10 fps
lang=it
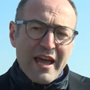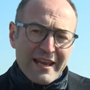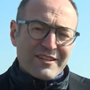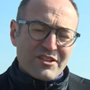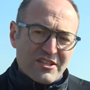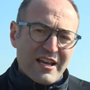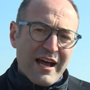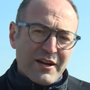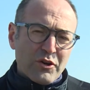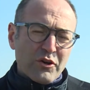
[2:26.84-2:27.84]
è
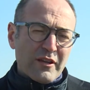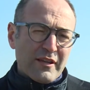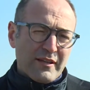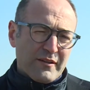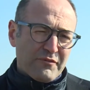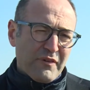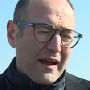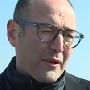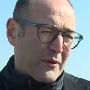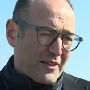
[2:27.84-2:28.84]
necessario
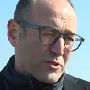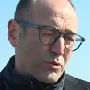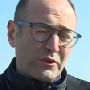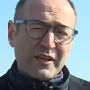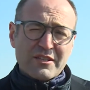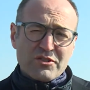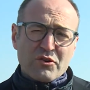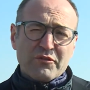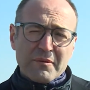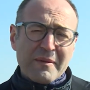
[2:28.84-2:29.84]
rifare quegli studi che si
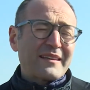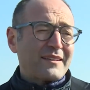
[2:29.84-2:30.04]
sono fermati